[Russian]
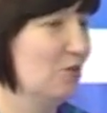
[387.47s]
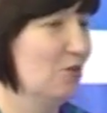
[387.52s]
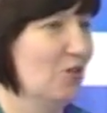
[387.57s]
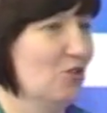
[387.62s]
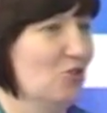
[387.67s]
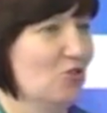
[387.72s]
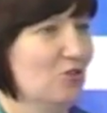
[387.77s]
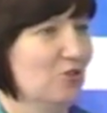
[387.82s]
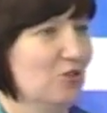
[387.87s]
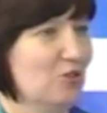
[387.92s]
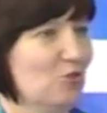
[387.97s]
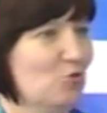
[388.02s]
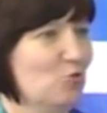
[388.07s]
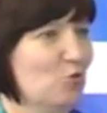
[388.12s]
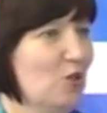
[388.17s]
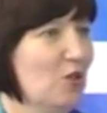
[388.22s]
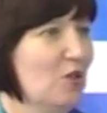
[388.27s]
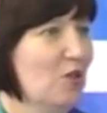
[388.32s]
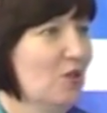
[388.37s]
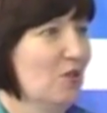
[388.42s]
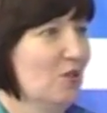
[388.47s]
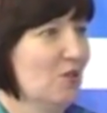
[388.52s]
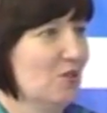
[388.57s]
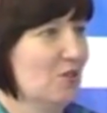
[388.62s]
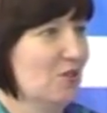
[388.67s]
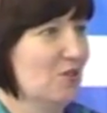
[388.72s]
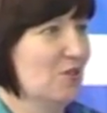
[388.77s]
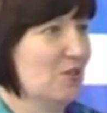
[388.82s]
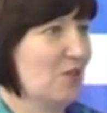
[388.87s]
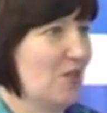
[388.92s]
Начался он
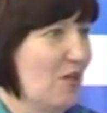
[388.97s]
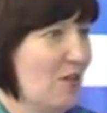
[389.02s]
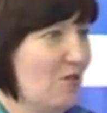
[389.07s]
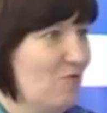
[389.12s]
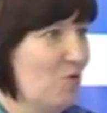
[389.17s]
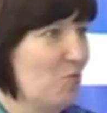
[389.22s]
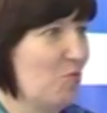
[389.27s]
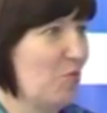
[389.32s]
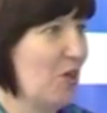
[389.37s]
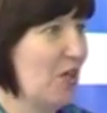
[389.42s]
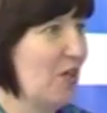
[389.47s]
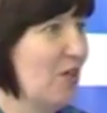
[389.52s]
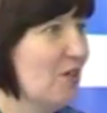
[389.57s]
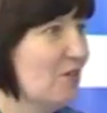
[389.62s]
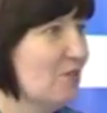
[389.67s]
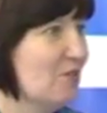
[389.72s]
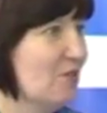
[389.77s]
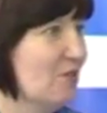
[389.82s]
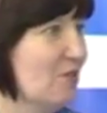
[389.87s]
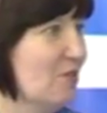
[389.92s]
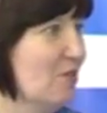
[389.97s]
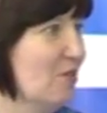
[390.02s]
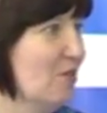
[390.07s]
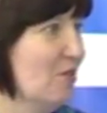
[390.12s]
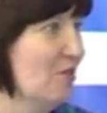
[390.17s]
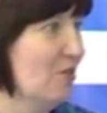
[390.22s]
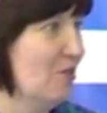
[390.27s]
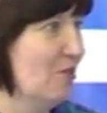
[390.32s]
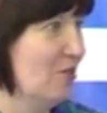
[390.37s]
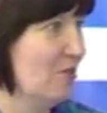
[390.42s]
с социального проекта
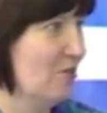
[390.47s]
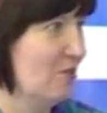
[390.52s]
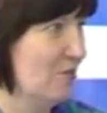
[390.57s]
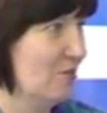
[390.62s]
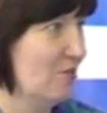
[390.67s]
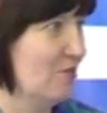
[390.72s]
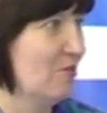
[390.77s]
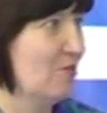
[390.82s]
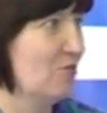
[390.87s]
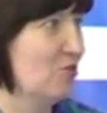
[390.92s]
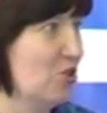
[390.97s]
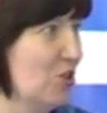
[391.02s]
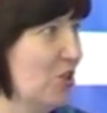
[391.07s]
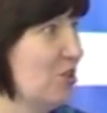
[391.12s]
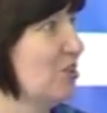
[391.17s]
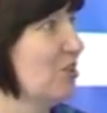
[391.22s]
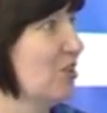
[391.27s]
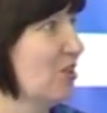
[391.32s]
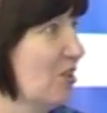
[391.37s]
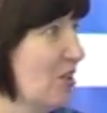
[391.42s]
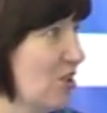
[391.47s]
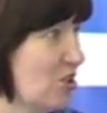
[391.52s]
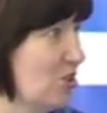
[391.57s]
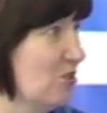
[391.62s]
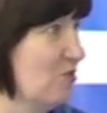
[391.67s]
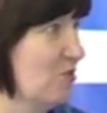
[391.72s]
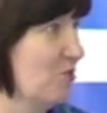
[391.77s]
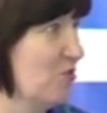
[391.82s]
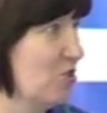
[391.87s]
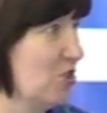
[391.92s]
счастье
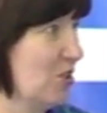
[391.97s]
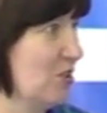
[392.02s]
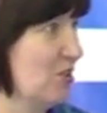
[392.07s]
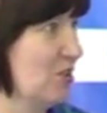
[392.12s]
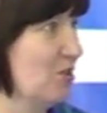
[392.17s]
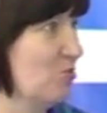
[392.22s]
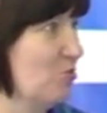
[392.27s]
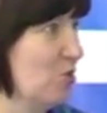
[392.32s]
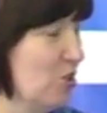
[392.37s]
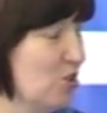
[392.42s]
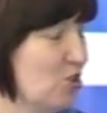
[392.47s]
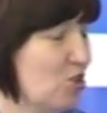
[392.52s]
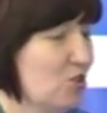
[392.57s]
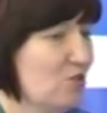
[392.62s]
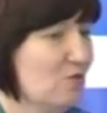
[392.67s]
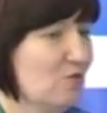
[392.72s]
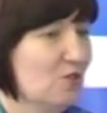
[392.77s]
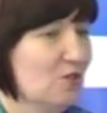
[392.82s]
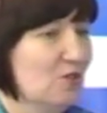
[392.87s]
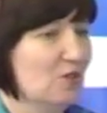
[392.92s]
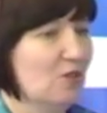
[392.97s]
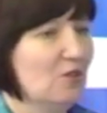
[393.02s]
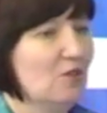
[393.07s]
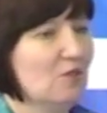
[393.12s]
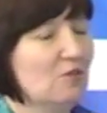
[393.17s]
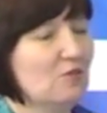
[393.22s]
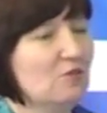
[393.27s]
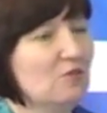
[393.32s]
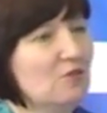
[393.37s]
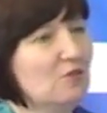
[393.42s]
каждого в счастье ближнего,
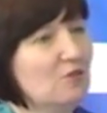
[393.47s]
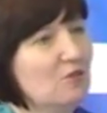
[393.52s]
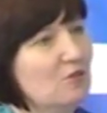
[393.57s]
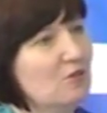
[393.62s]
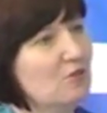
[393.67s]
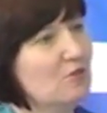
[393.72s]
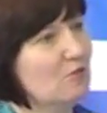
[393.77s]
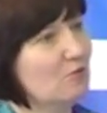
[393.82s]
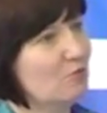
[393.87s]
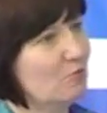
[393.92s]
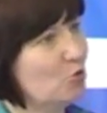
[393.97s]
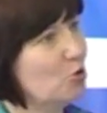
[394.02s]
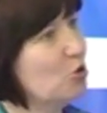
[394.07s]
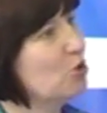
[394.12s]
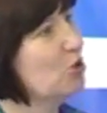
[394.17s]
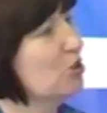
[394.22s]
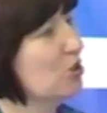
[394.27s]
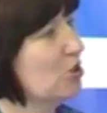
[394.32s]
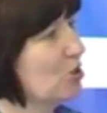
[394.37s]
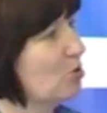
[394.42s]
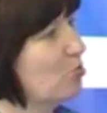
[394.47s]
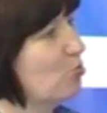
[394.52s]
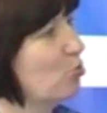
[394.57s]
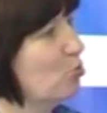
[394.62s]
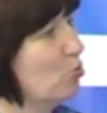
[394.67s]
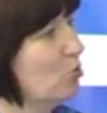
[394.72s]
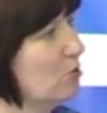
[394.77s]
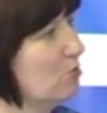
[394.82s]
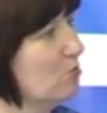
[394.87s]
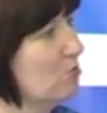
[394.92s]
да, и вот до сих
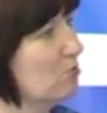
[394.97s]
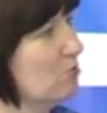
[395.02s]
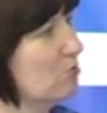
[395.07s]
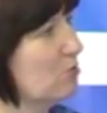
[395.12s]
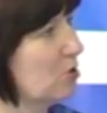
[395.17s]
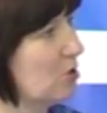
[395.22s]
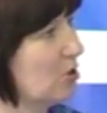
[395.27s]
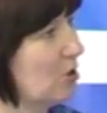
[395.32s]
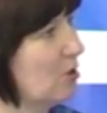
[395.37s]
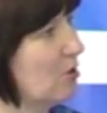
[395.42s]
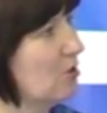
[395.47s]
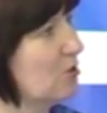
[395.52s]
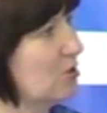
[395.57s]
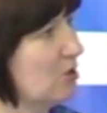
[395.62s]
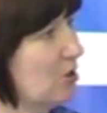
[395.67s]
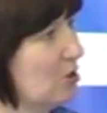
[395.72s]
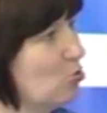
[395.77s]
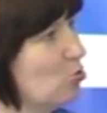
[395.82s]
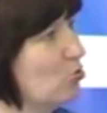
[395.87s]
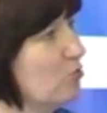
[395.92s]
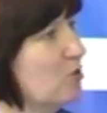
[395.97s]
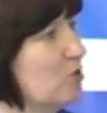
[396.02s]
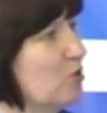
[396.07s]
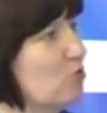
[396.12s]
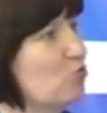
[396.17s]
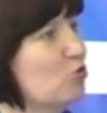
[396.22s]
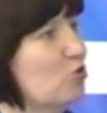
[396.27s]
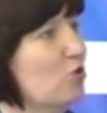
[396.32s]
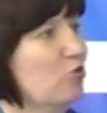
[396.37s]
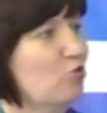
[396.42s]
пор он стал,
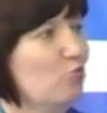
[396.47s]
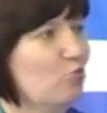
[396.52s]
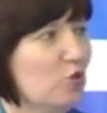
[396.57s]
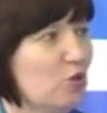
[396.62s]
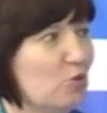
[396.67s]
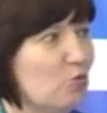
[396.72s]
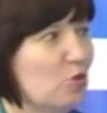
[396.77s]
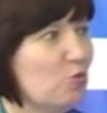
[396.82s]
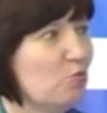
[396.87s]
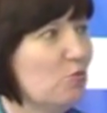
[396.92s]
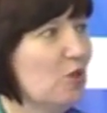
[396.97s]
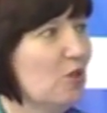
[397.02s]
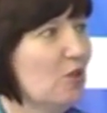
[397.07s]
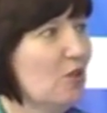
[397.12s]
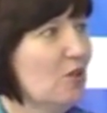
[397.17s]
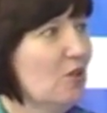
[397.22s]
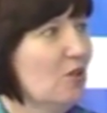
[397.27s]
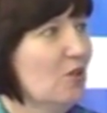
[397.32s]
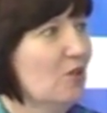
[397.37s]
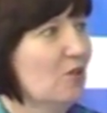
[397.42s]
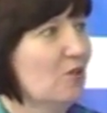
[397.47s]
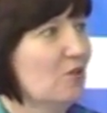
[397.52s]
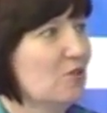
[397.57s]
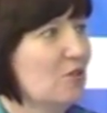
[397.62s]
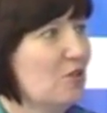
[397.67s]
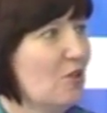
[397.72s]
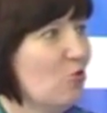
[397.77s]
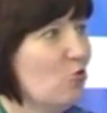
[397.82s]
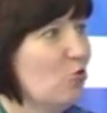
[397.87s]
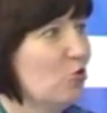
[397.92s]
становится уже любимым, а,
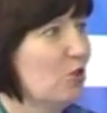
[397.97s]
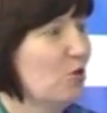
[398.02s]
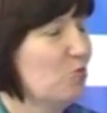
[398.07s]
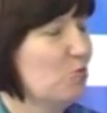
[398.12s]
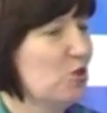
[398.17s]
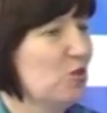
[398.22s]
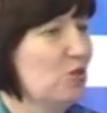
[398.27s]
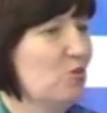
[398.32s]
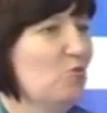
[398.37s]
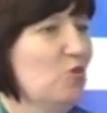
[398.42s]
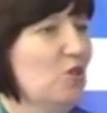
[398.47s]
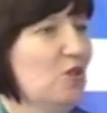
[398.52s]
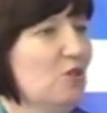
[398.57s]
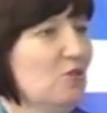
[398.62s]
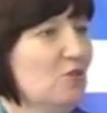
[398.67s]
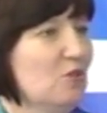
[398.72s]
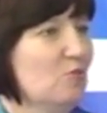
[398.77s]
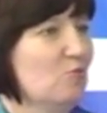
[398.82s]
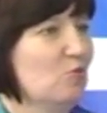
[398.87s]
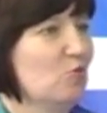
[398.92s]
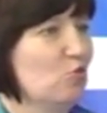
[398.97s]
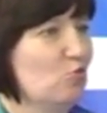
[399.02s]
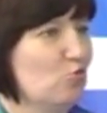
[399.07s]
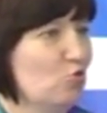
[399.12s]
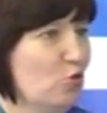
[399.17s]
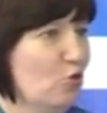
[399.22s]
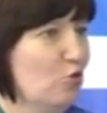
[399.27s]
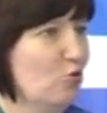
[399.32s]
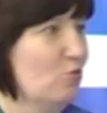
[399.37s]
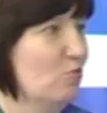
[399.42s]
с летом семейным. И
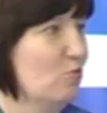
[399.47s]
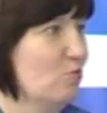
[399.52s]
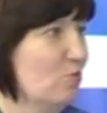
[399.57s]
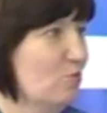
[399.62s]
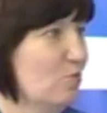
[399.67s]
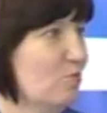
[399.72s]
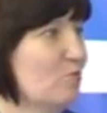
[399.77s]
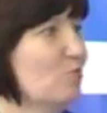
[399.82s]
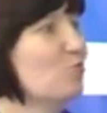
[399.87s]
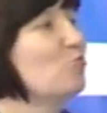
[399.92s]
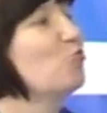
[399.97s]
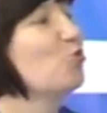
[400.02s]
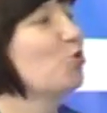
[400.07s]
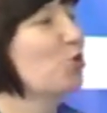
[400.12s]
букет уже... ромашек называется.